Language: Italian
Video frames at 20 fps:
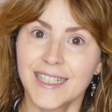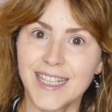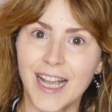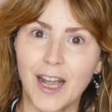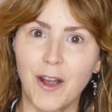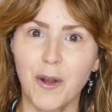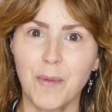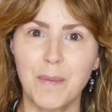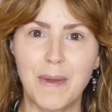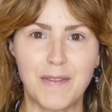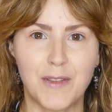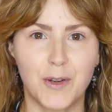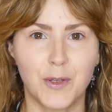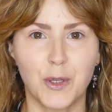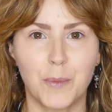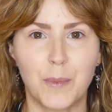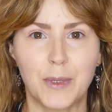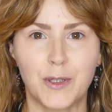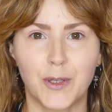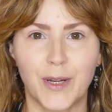Ciao,
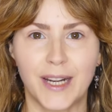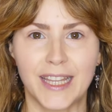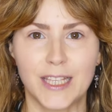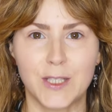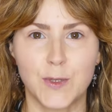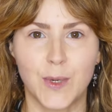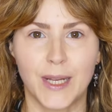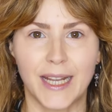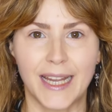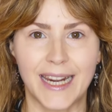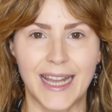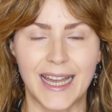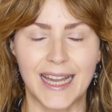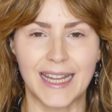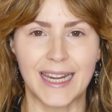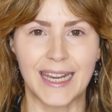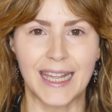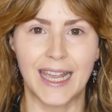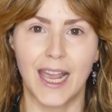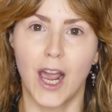benvenuti o bentornati sul
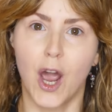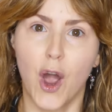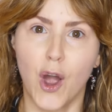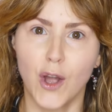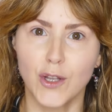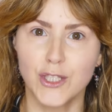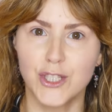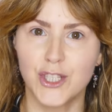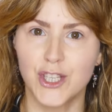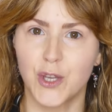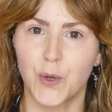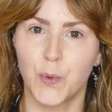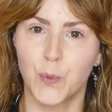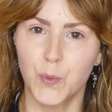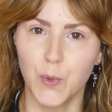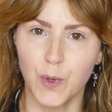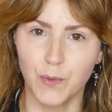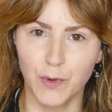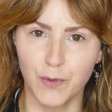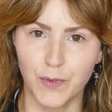canale. Oggi
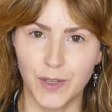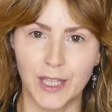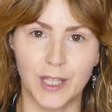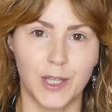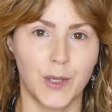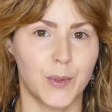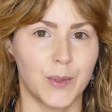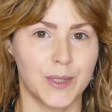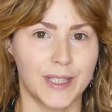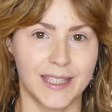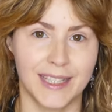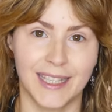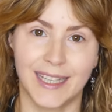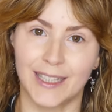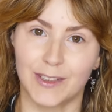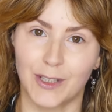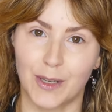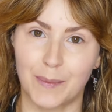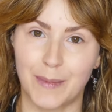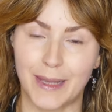un nuovo video
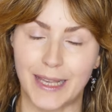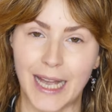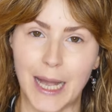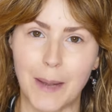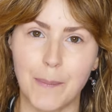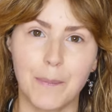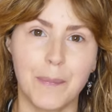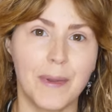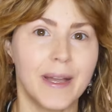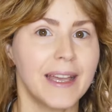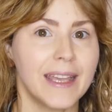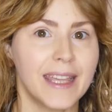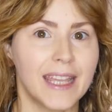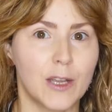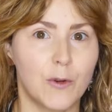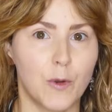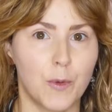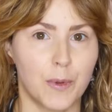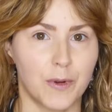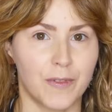dedicato al make up
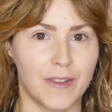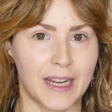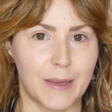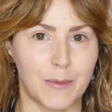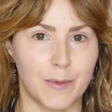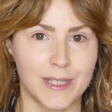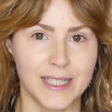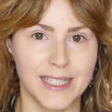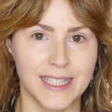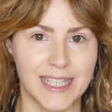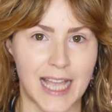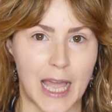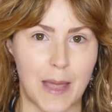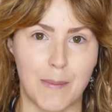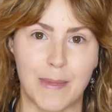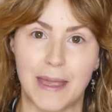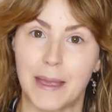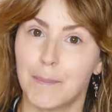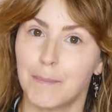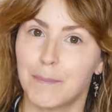in cui proveremo
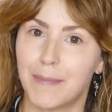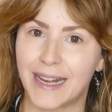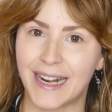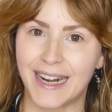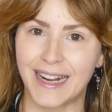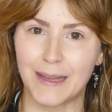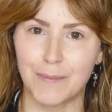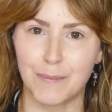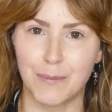insieme Banana